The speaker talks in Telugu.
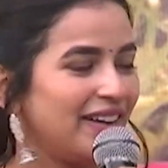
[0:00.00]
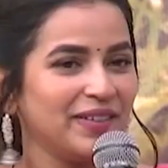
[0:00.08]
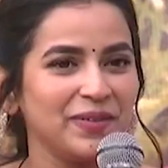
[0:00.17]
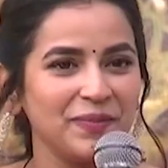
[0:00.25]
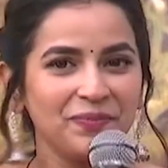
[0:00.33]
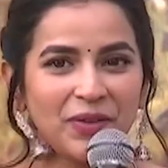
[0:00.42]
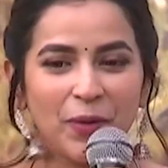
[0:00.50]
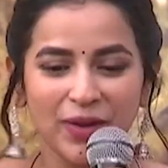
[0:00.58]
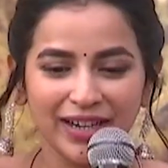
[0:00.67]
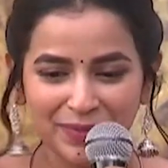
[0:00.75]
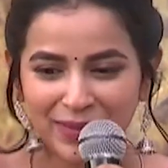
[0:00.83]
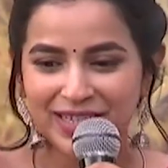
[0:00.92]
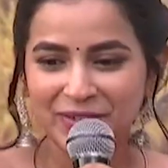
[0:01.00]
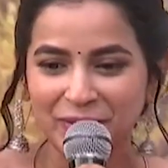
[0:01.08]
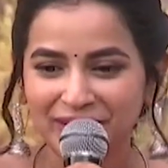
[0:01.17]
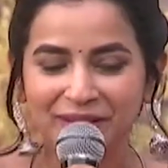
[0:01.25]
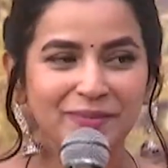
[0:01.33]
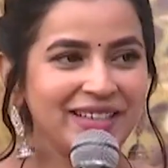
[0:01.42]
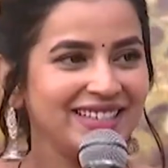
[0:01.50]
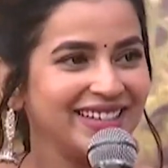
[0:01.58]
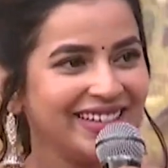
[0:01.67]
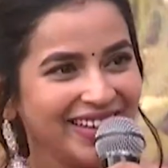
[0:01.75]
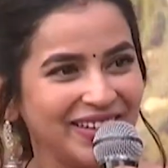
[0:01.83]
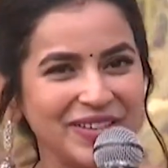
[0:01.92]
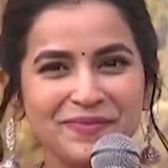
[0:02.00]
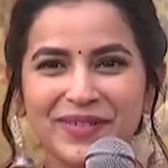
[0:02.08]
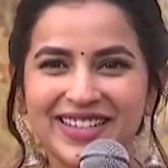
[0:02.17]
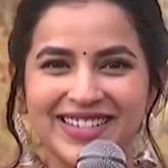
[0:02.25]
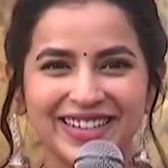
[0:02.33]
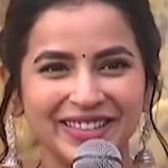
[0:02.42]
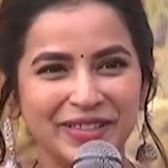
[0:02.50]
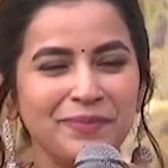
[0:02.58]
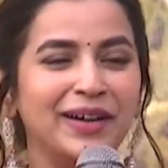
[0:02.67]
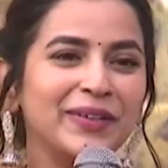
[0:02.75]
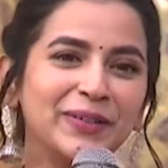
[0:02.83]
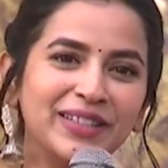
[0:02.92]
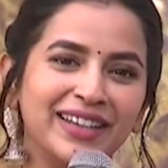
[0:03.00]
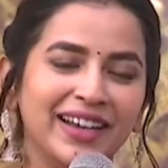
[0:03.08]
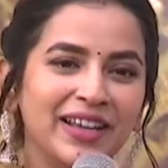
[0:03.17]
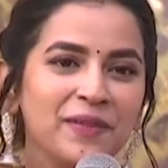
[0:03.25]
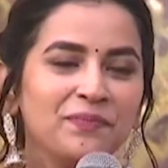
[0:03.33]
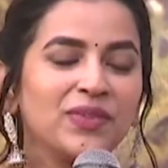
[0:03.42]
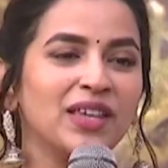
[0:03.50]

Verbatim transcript: uh, ఒకటి బెస్ట్ ఒకటి బెస్ట్ అంటే అన్నీ బెస్ట్ అంత బాగా కుదిరాయి